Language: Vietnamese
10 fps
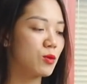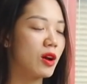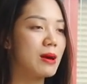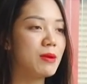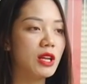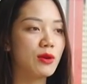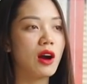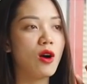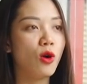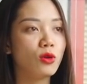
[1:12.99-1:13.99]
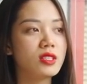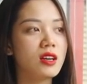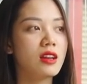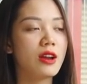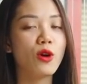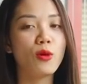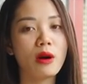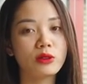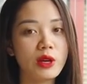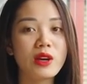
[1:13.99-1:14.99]
Ngoài ra bên liệu có hỗ trợ là độ
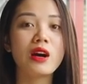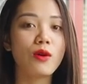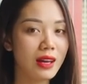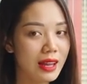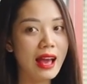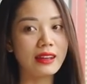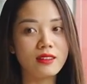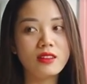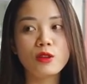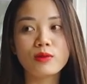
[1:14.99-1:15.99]
màu theo cầu khách hàng nữa.